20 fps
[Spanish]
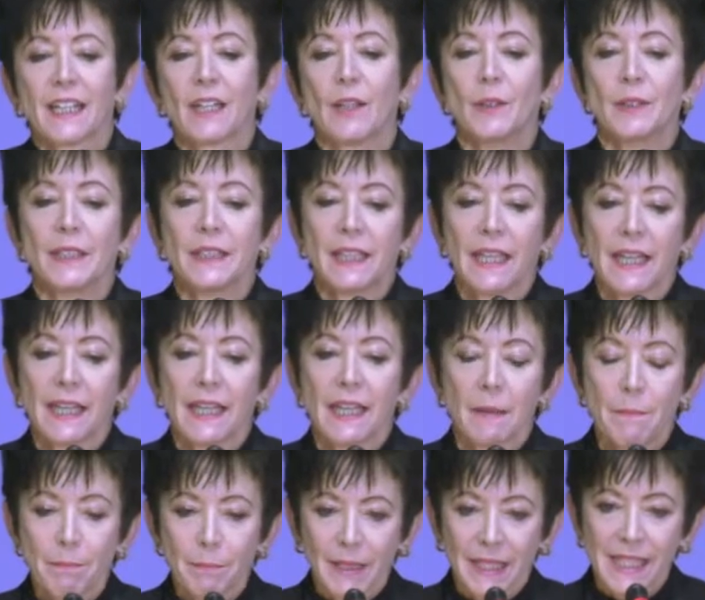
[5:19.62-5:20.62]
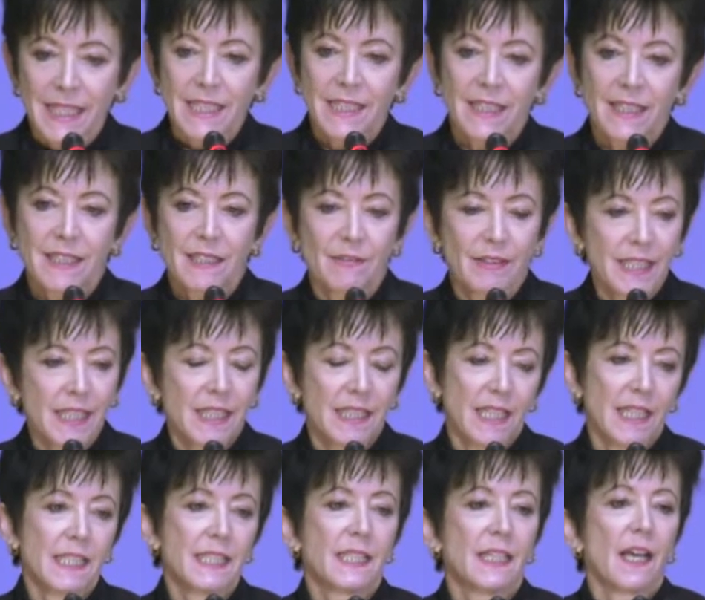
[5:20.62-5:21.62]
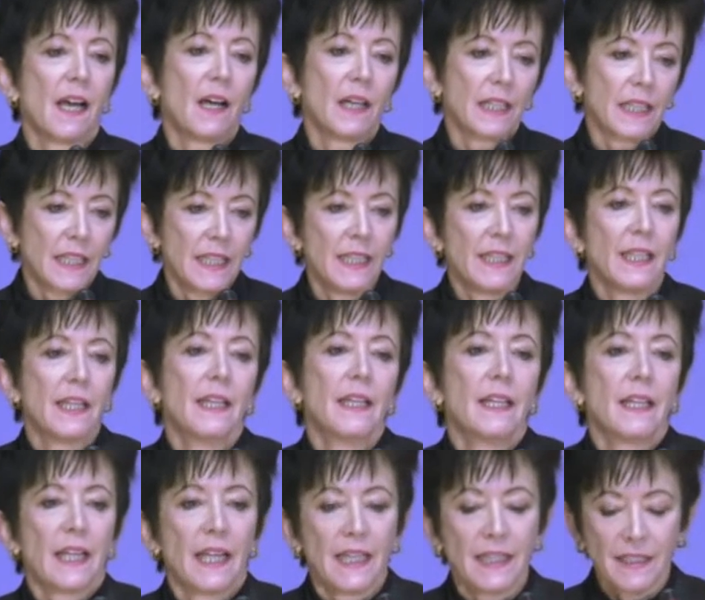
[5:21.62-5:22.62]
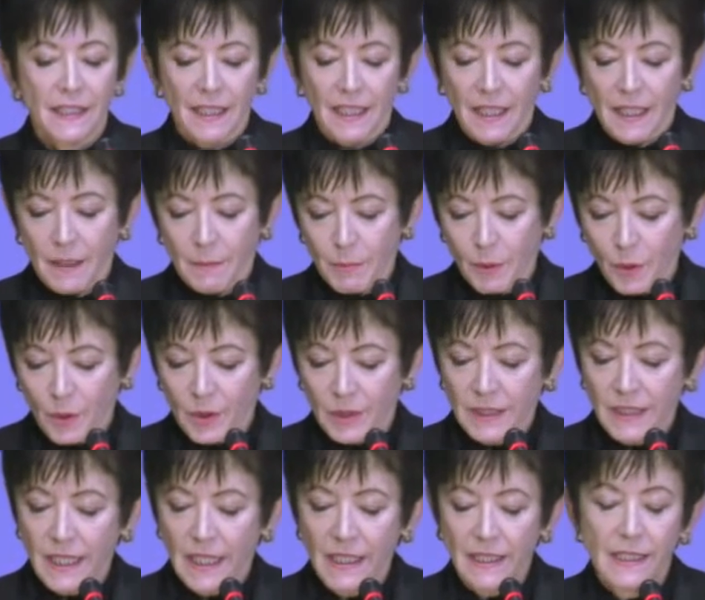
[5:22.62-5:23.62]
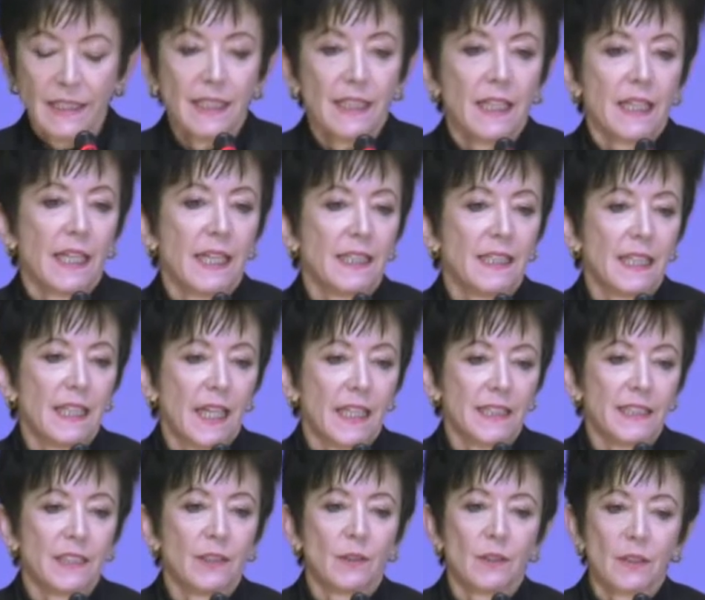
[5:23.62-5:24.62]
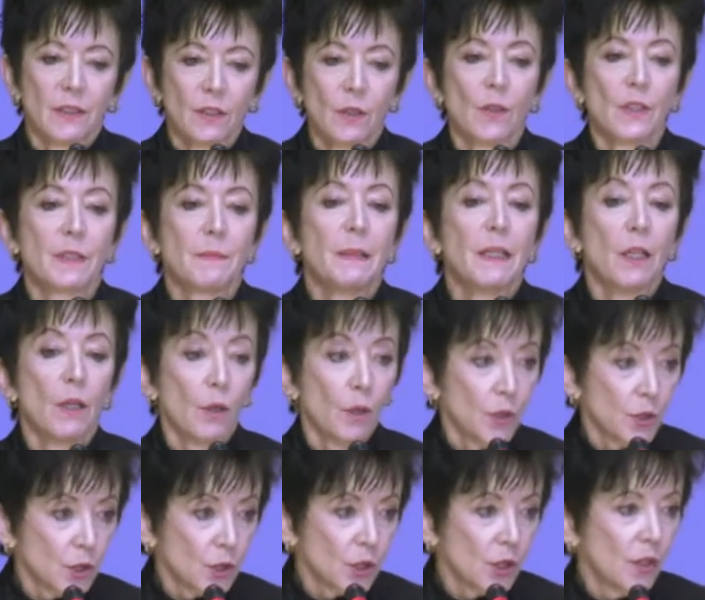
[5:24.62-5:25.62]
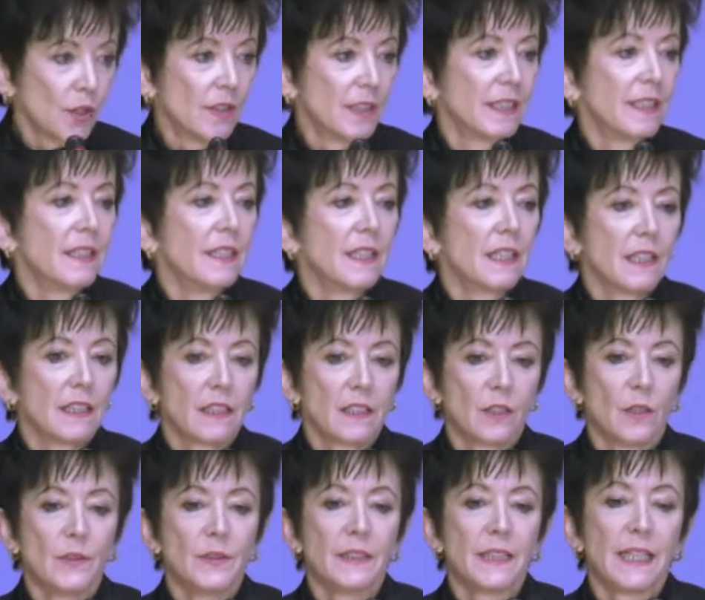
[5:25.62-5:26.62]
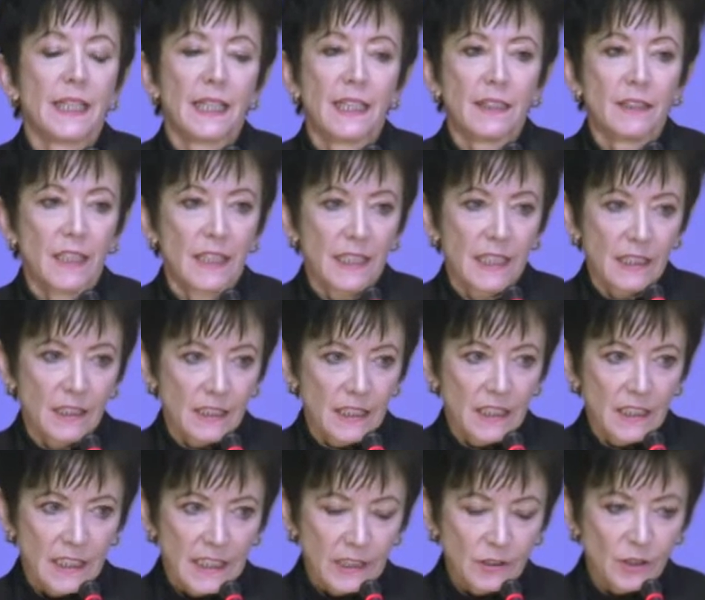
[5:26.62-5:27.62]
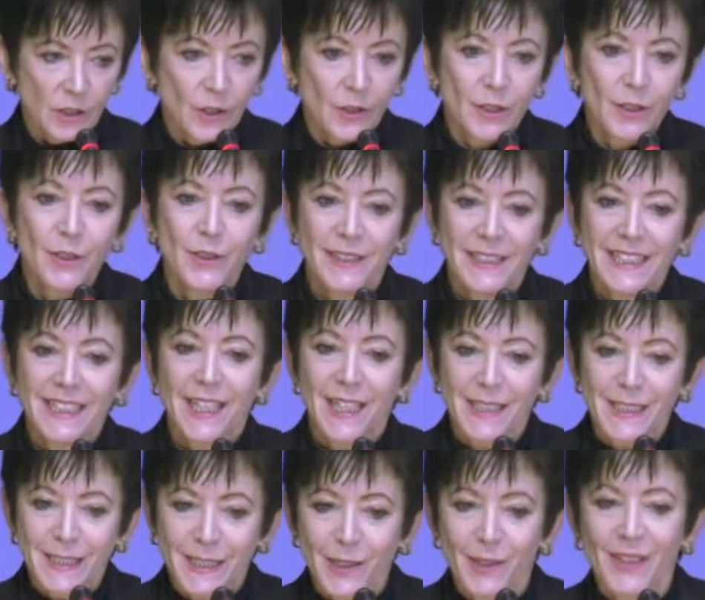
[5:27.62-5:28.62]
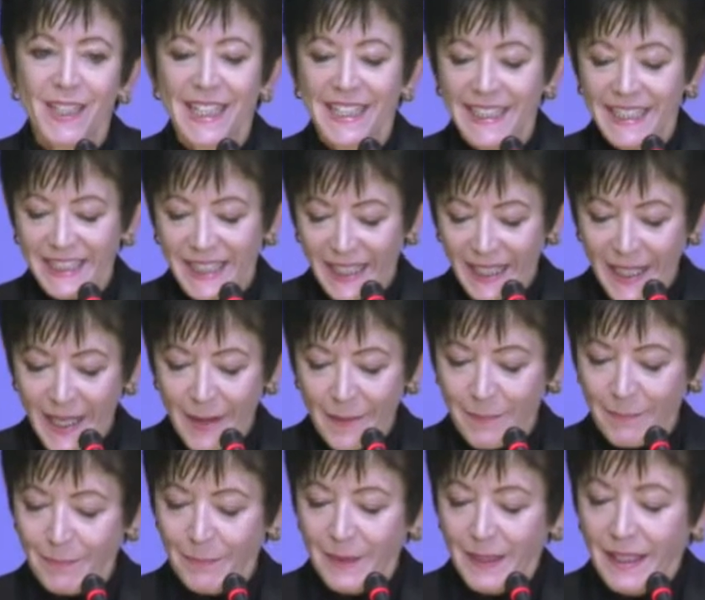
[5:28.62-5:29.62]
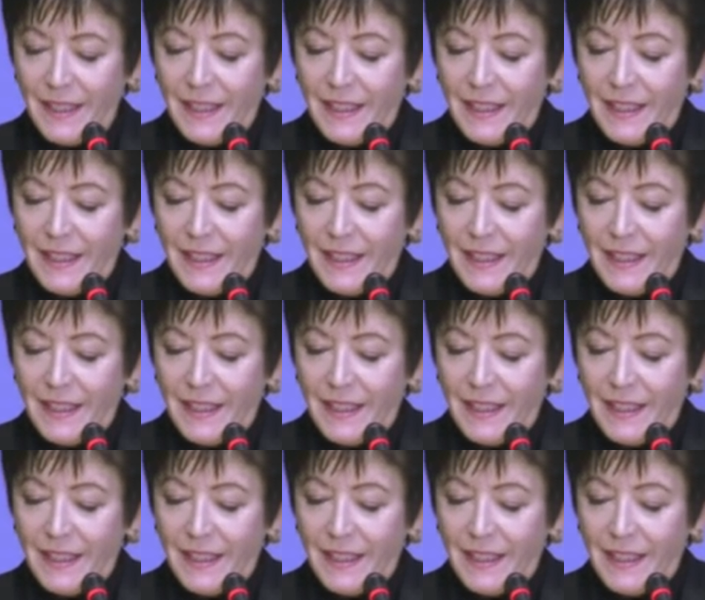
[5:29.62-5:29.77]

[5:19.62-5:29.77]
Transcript: con empresas suizas aquí en eh, Bogotá en el año 2008, donde, en la reunión donde nació la idea,